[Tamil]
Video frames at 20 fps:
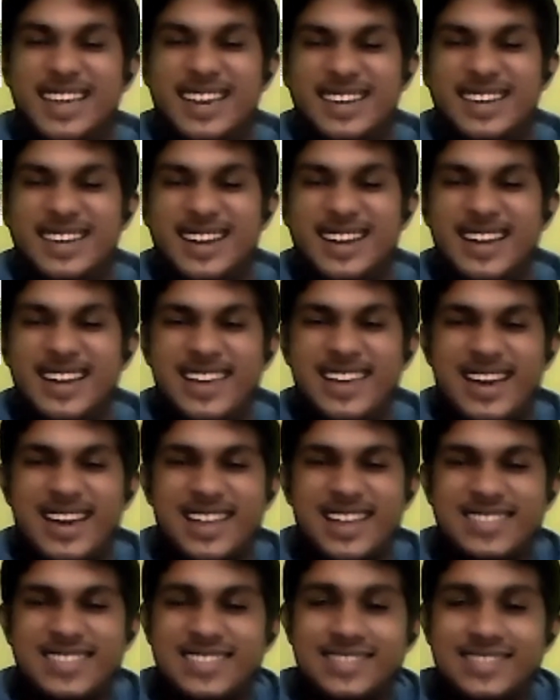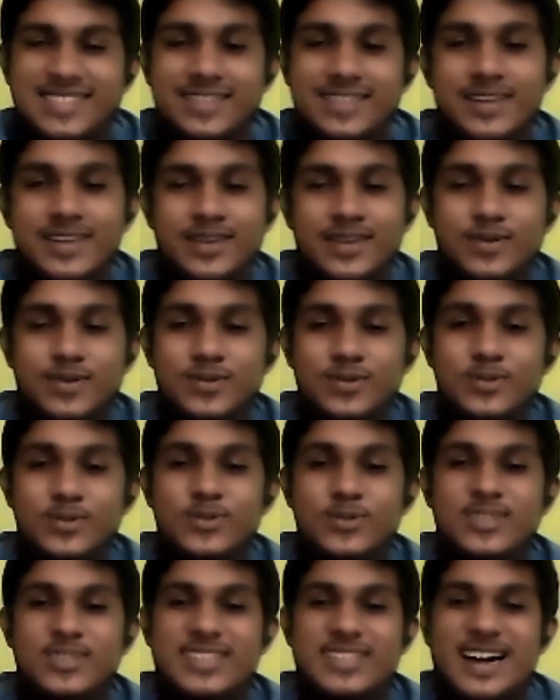என்னடா யாராச்சுக்கு குசு
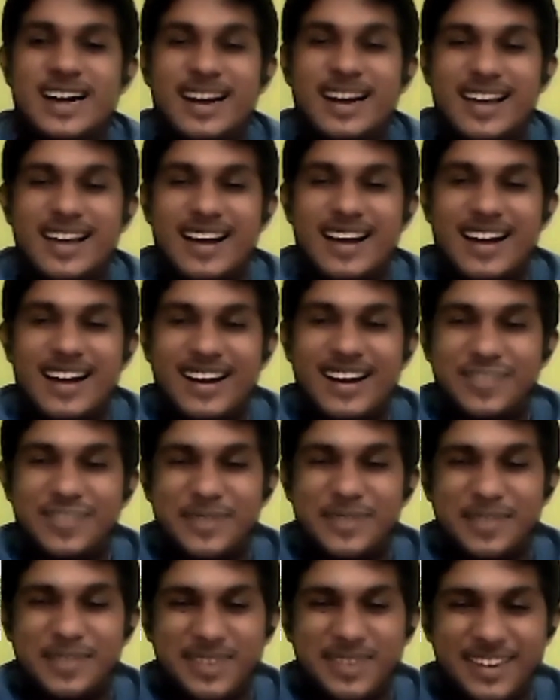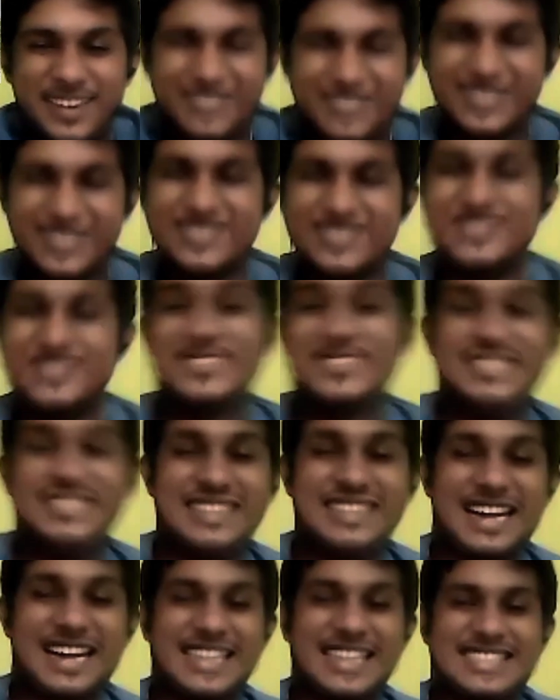விட்டுட்டாங்களா அப்படி இப்படின்னு வரும்
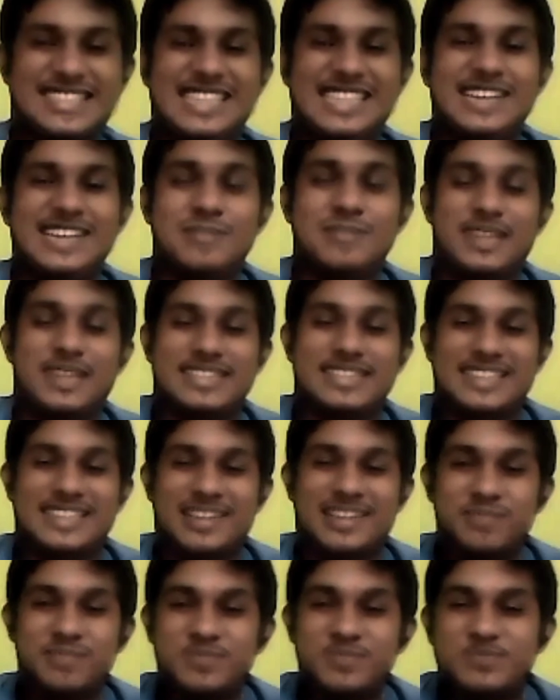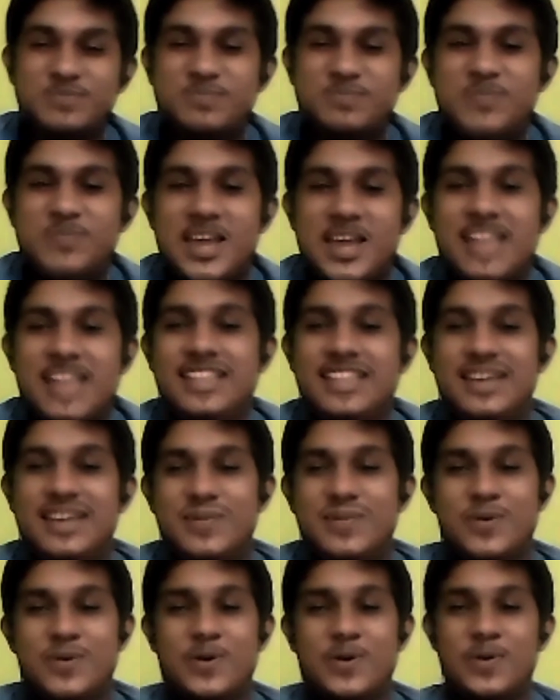கடைசியில பார்த்தா பேதியில
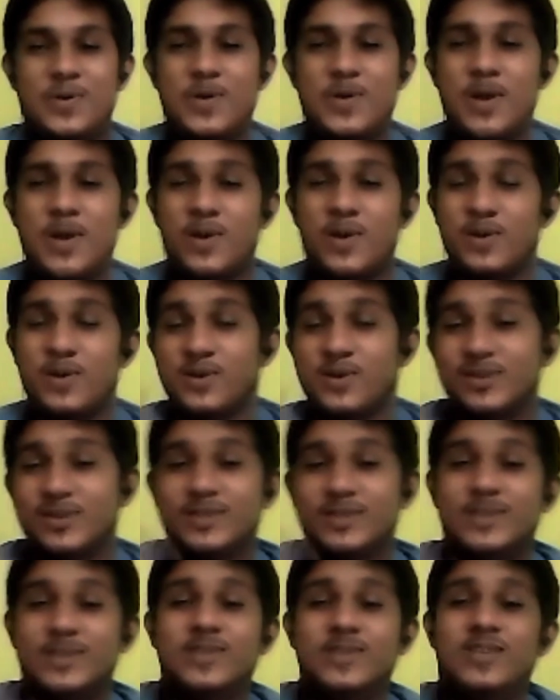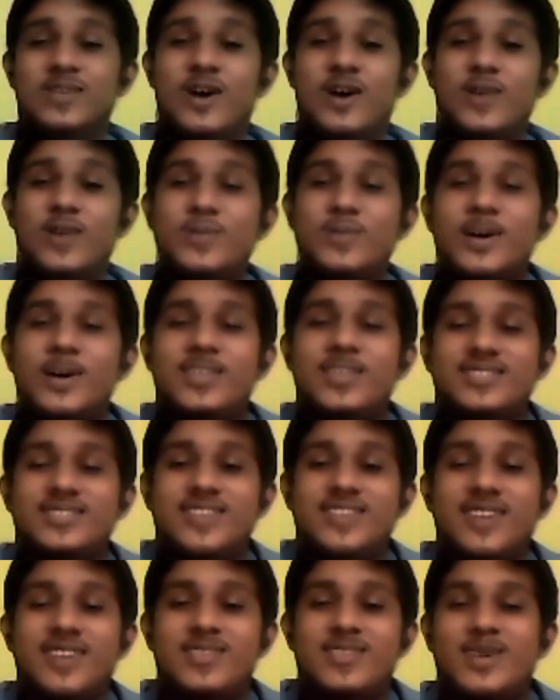போறவன் கருவாட்டு
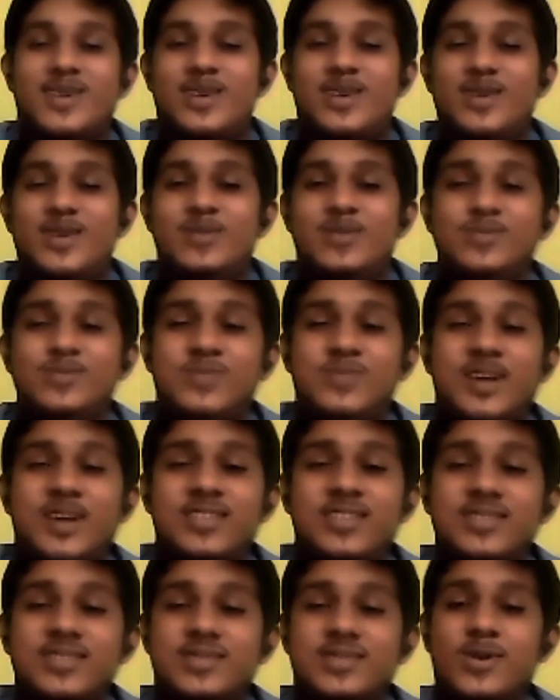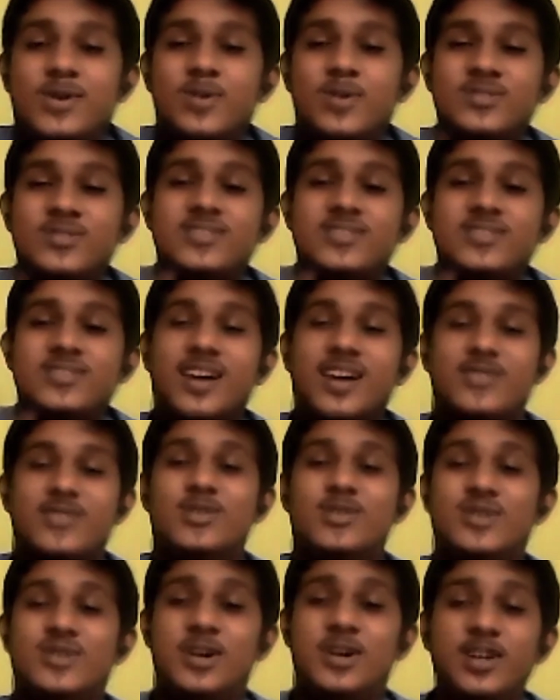நாத்தம் அடியும் பார்த்தா சொக்ஸ்
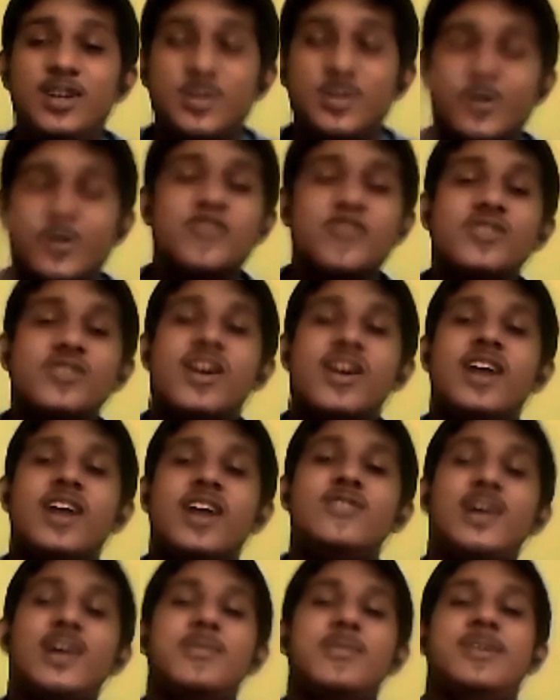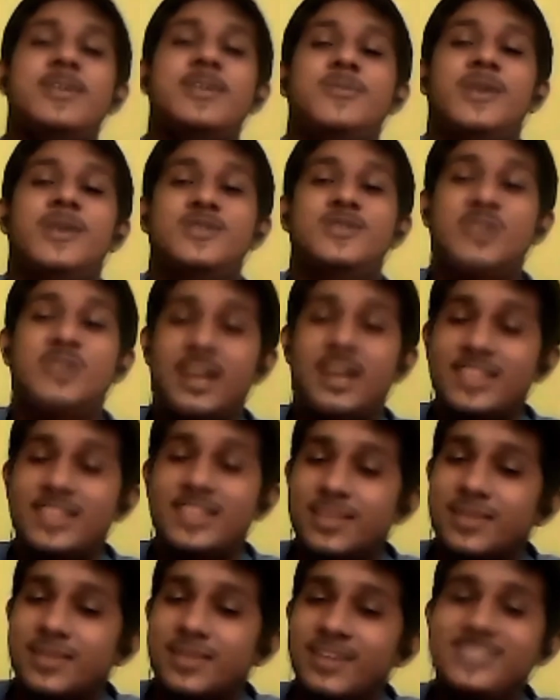நாத்தம் ரெண்டு மாசம் கழுவாம இருப்பான் சோ
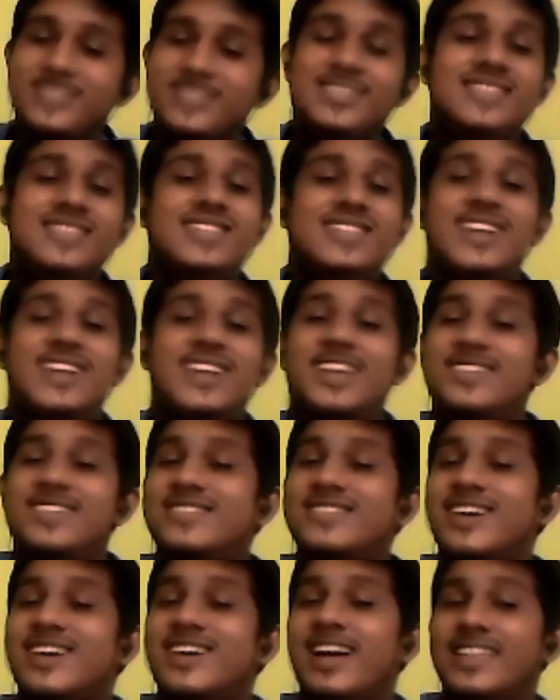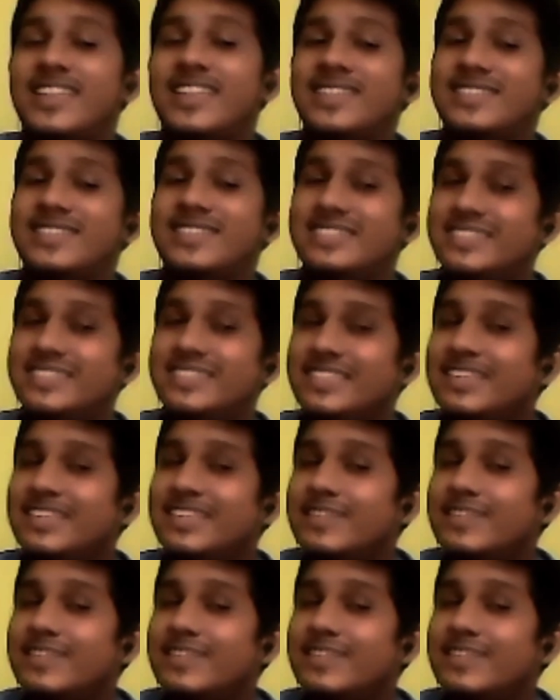அந்த மாதிரி சீன்ஸ் எல்லாம் இருக்கு சார் அதை வச்சுட்டு